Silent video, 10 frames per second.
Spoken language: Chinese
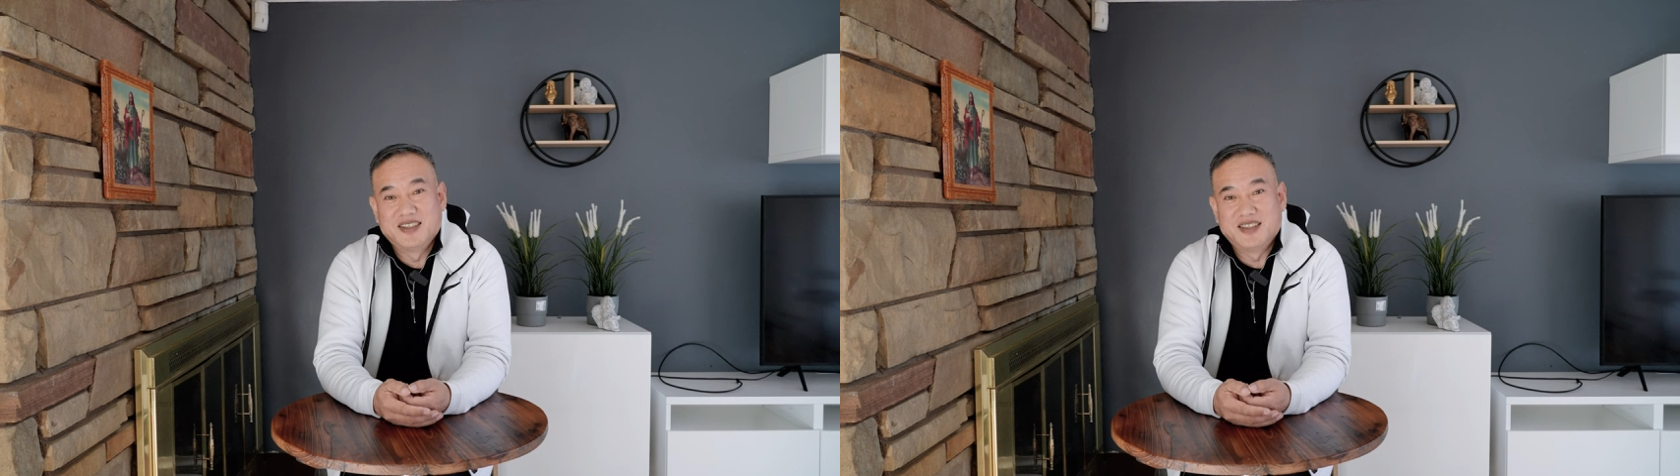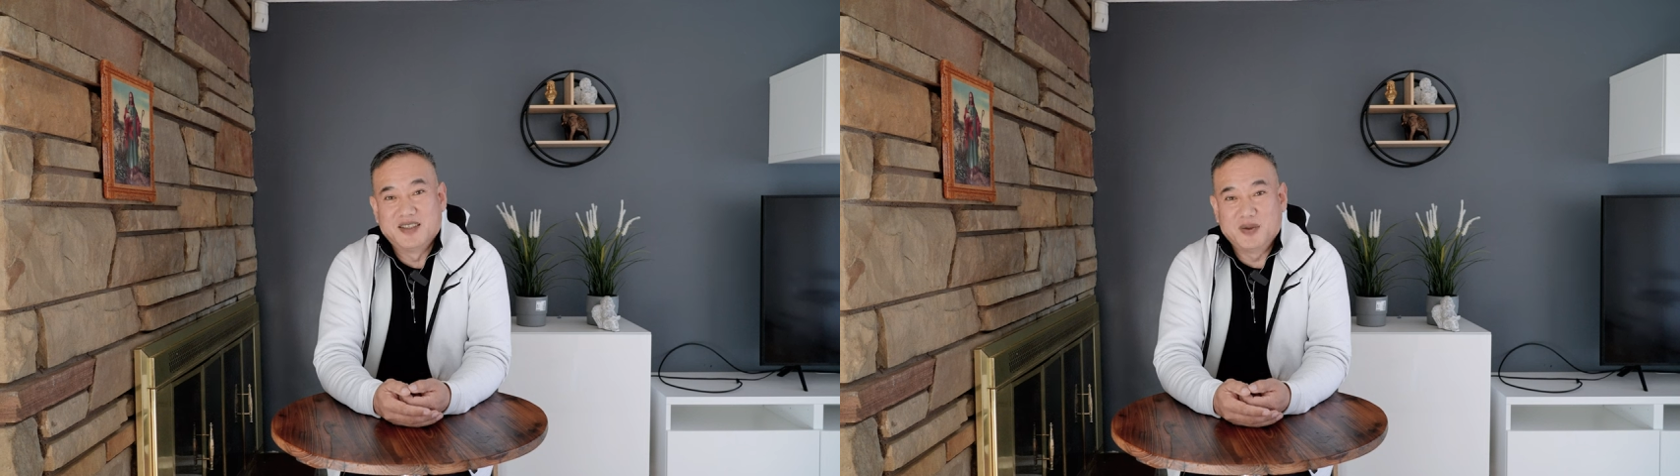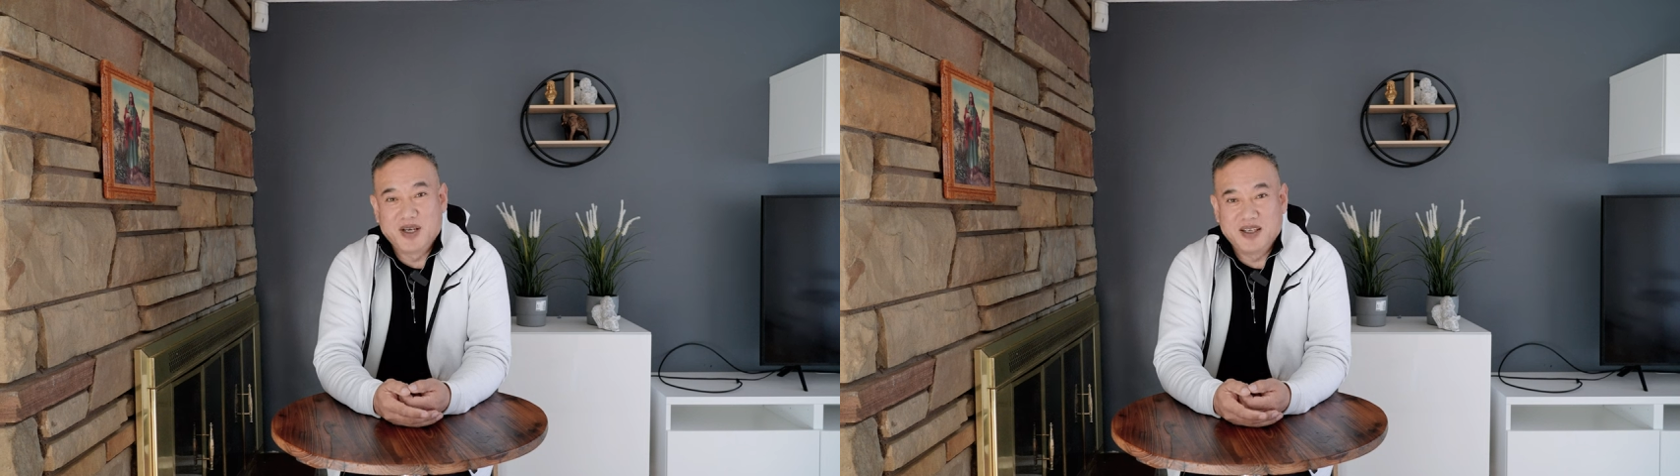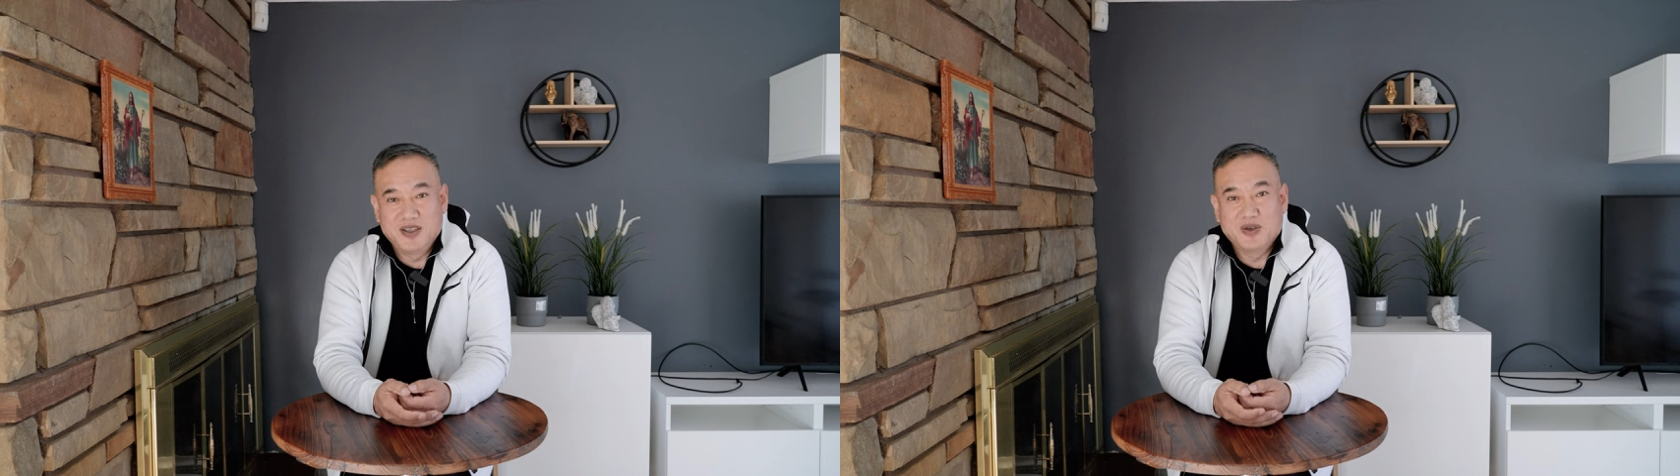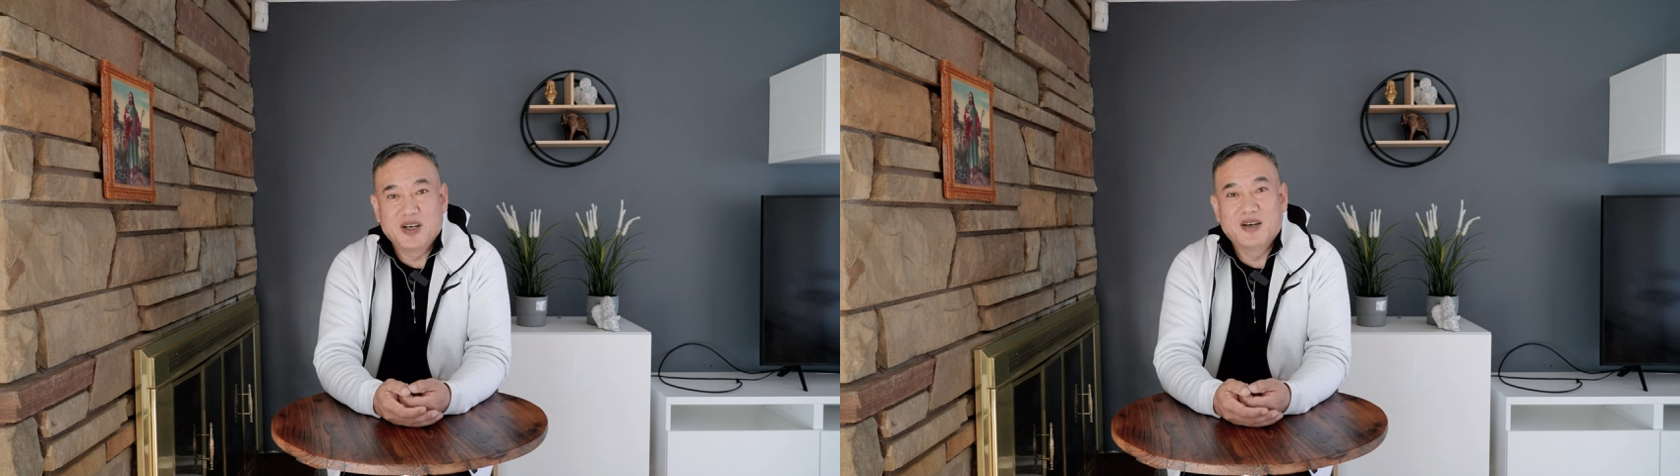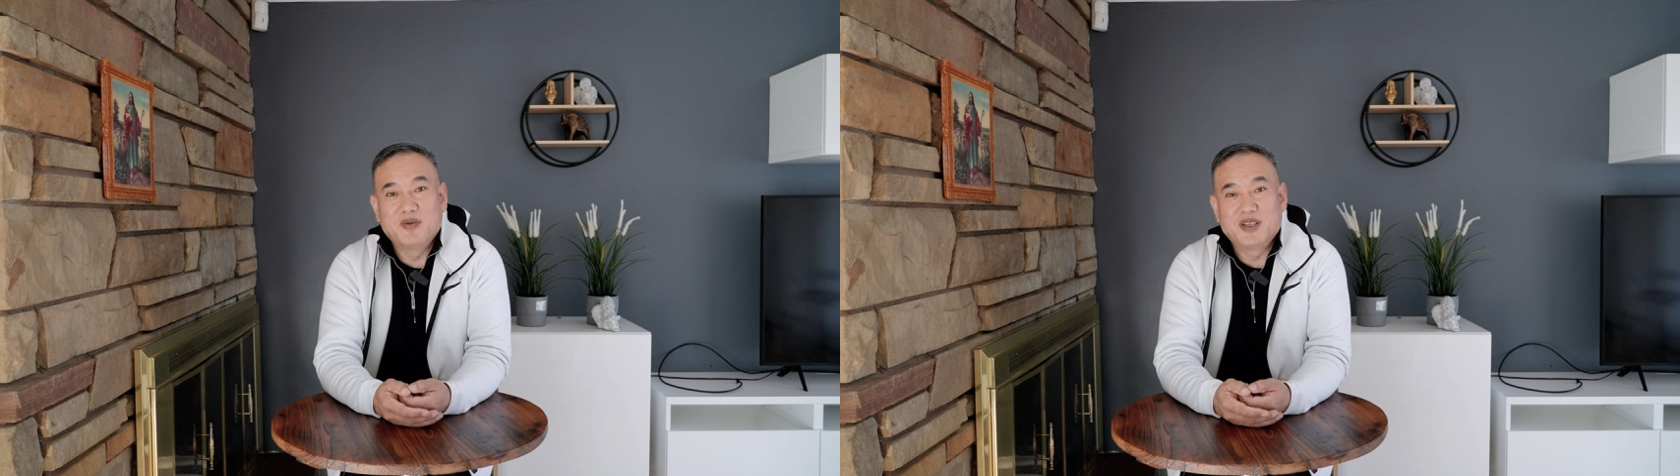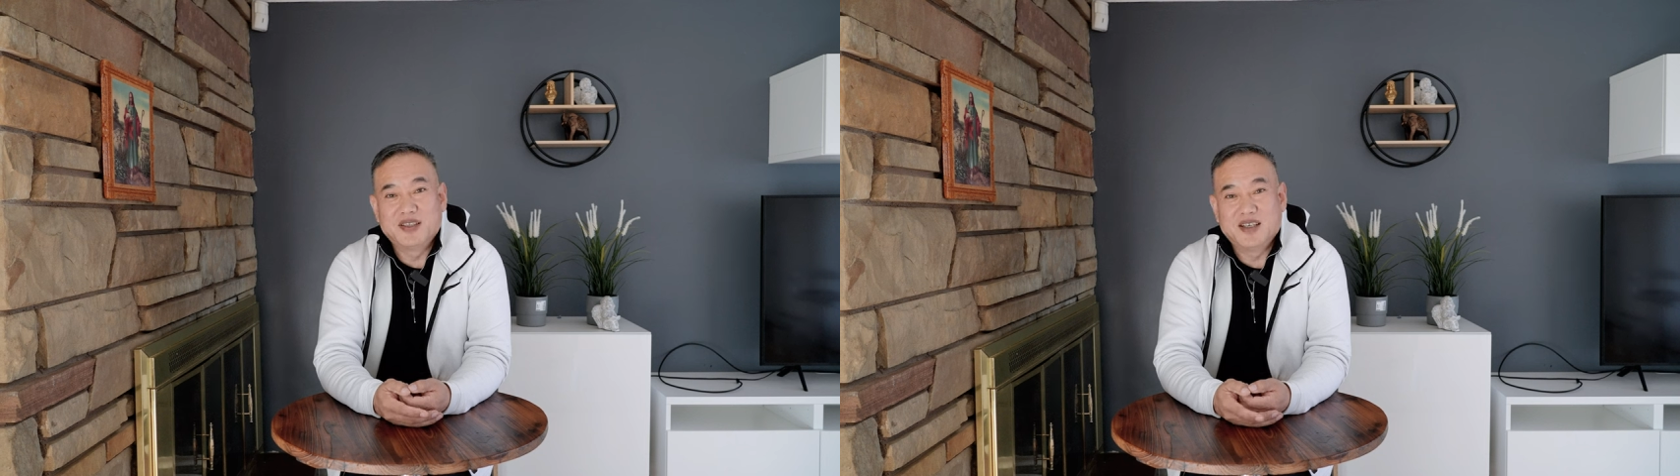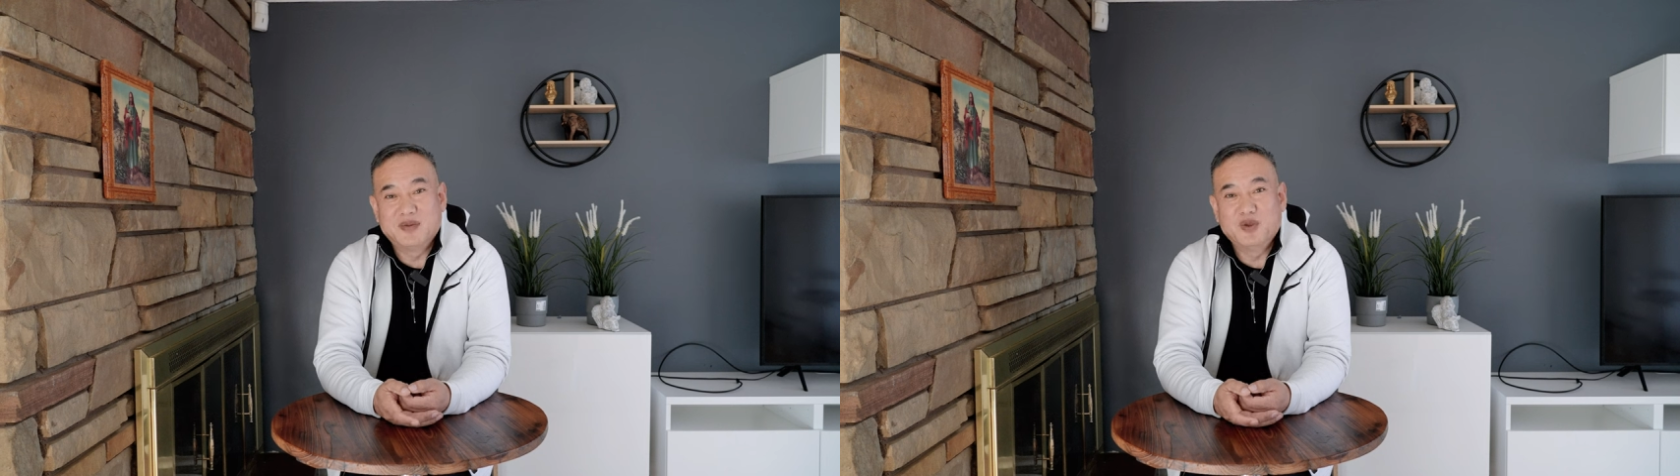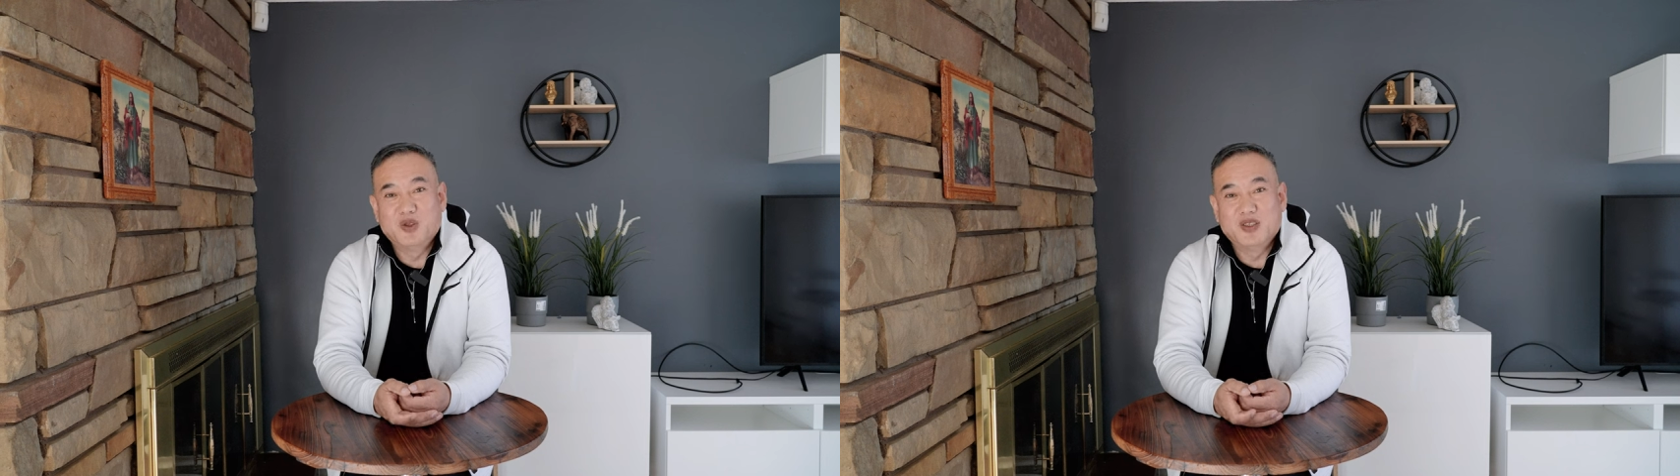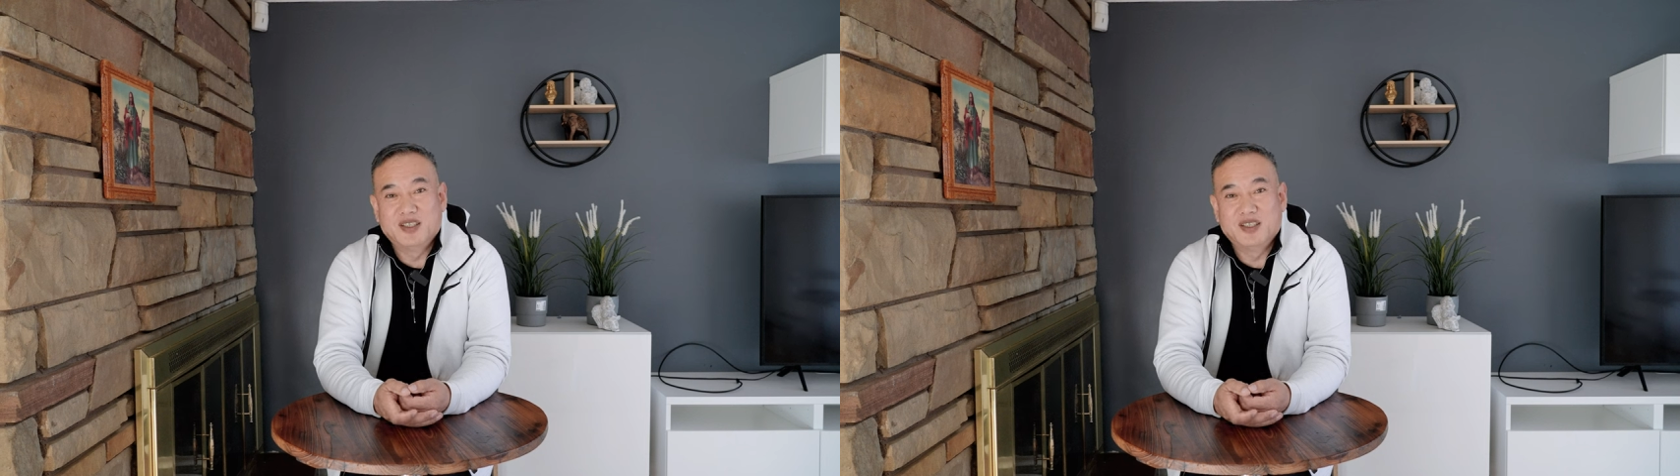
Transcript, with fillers: 呃，欢迎收看我的节目